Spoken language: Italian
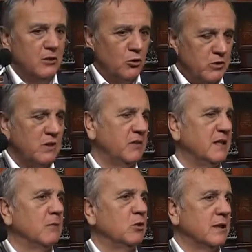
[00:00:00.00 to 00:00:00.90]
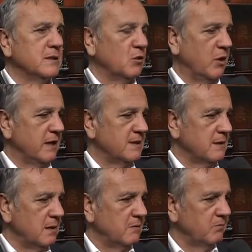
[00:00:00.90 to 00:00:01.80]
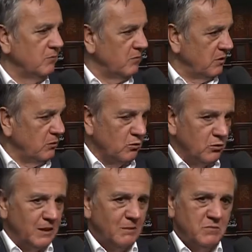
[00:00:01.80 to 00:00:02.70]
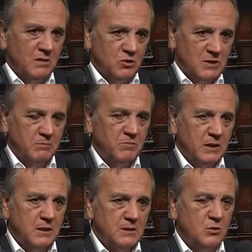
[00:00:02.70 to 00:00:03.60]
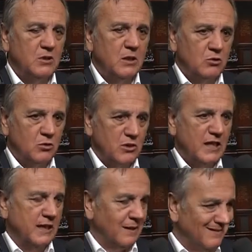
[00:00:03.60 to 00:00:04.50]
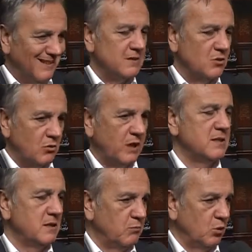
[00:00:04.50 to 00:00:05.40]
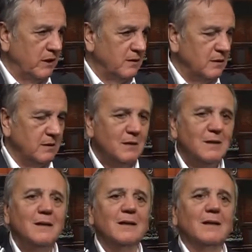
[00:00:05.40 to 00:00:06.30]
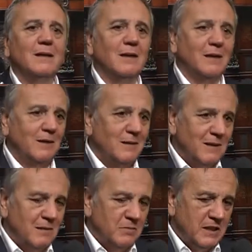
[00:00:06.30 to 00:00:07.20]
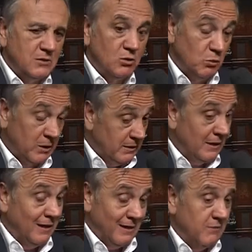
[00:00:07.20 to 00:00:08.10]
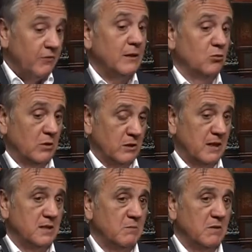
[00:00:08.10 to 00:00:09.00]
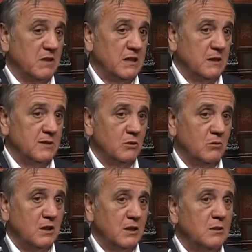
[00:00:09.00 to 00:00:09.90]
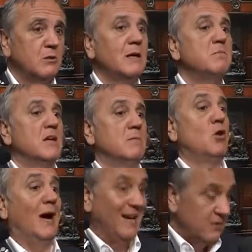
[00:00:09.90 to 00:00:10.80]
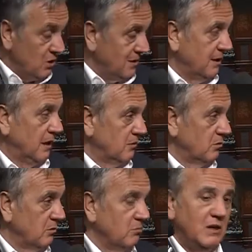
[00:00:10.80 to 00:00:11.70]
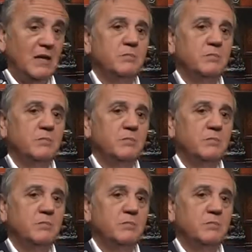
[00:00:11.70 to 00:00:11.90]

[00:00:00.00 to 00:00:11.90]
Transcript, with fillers: Noi difendiamo il testo Renzi, noi abbiamo sempre chiesto di ritornare al testo Renzi-Poletti. Eh, il ministro Poletti ha rifatto un'ennesima mediazione che noi abbiamo accettato e il